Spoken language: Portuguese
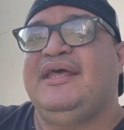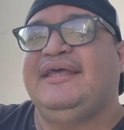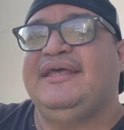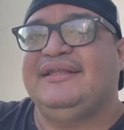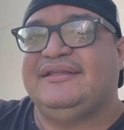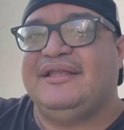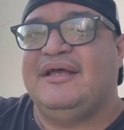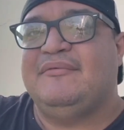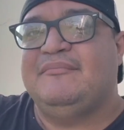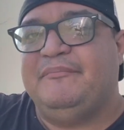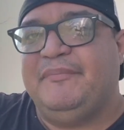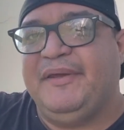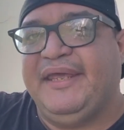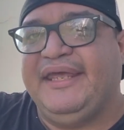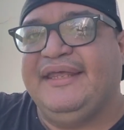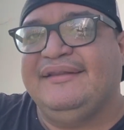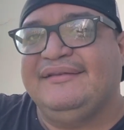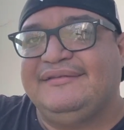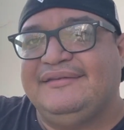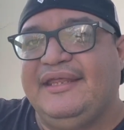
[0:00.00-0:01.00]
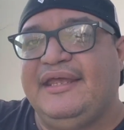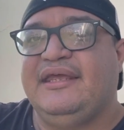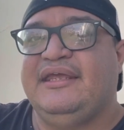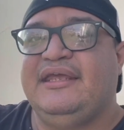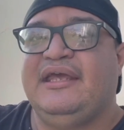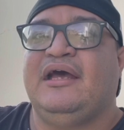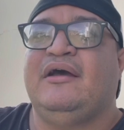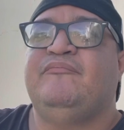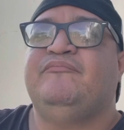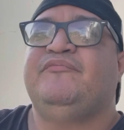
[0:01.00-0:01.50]
que também
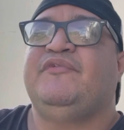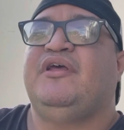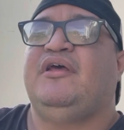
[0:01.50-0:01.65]
tenha